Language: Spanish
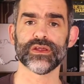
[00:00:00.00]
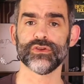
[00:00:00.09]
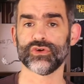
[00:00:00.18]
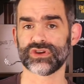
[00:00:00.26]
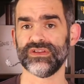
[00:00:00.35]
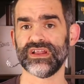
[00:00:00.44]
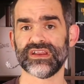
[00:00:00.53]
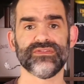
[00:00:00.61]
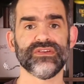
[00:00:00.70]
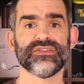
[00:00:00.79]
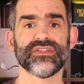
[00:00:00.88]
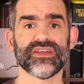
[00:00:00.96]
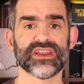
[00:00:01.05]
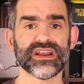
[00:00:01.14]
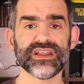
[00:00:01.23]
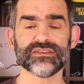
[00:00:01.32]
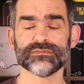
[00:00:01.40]
la referencia de
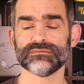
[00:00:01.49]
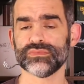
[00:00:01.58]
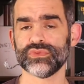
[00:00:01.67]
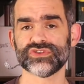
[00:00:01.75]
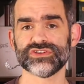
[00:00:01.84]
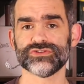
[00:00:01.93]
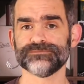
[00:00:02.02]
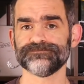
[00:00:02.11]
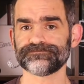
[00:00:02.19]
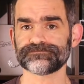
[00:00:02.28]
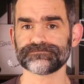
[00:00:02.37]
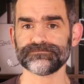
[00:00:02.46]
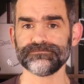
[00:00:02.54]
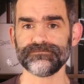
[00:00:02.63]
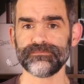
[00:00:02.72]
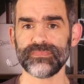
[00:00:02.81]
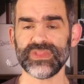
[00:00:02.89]
reglas, pues eso.
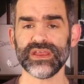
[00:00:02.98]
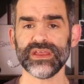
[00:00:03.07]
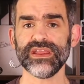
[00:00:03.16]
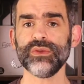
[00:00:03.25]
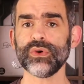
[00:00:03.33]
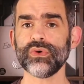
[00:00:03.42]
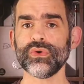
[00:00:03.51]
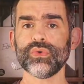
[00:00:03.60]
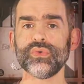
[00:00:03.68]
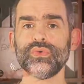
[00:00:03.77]
Y luego